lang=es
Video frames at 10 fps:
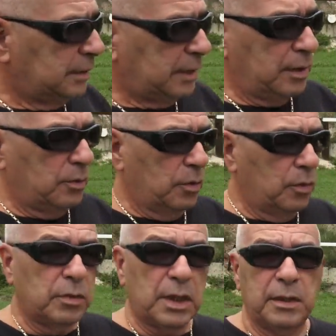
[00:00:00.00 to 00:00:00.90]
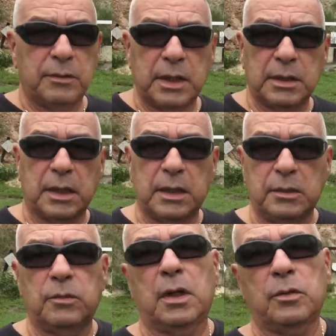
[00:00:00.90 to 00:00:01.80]
tengo una libreta aquí
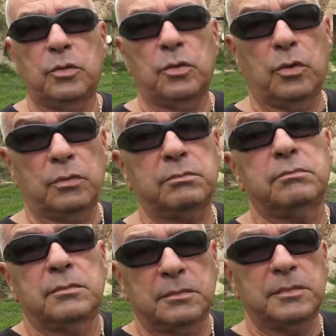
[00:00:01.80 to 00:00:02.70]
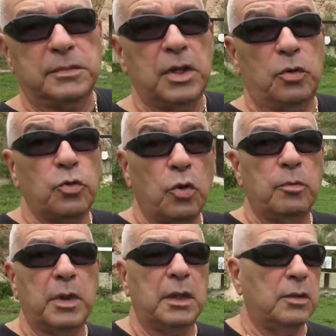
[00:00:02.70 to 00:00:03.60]
con algunos de los
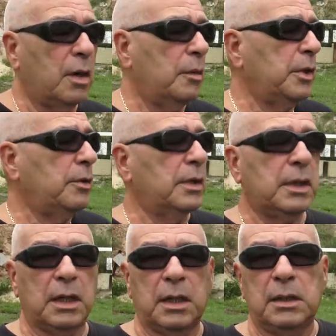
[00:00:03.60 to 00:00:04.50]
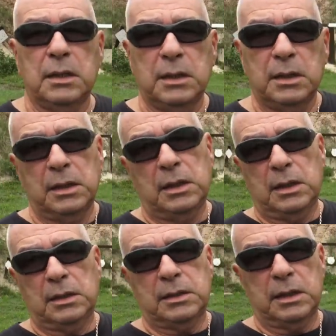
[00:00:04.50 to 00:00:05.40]
nombres de los amigos del canal,
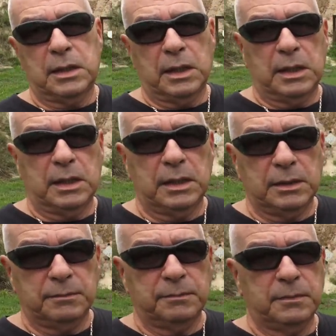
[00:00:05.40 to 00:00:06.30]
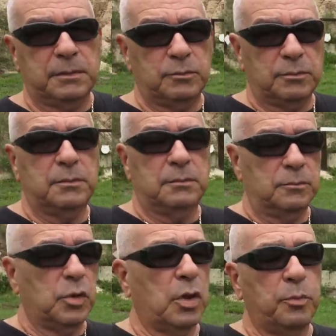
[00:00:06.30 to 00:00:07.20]
así que,
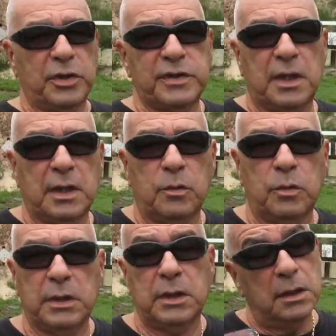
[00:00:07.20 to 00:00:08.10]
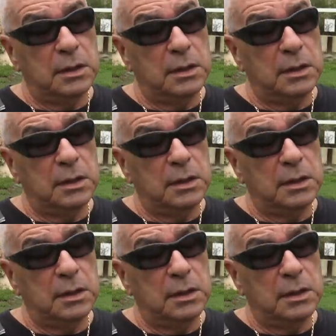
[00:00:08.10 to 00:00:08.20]
bueno, después se darán cuenta